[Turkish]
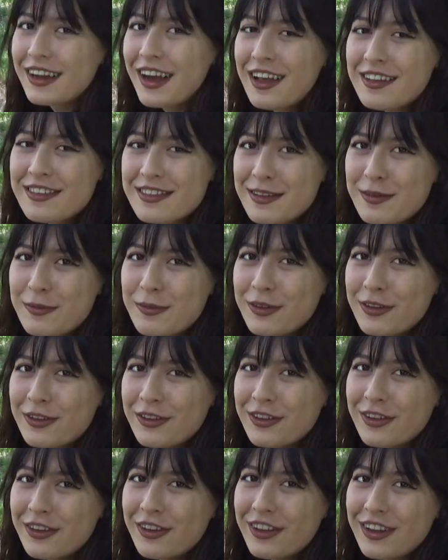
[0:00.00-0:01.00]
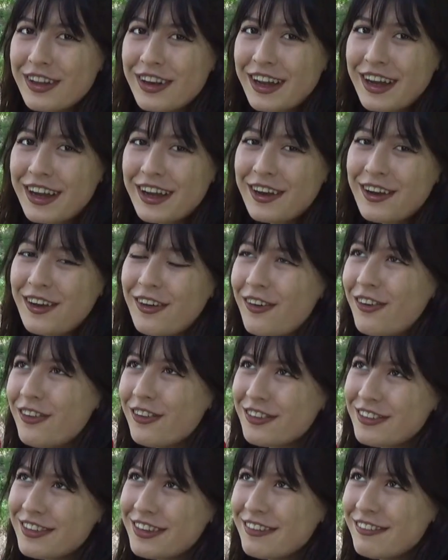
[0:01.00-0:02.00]
Kastamonulu olarak
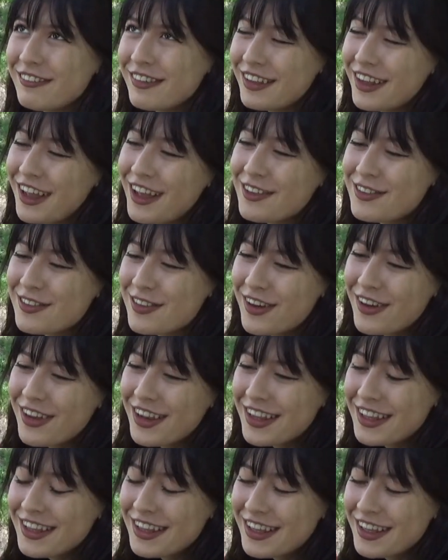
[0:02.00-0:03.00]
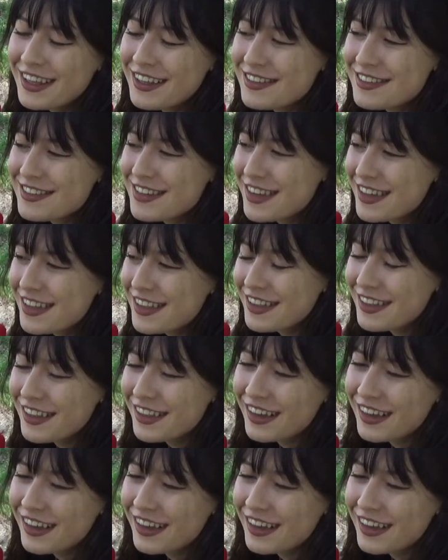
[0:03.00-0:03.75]
o şiveden söylediği için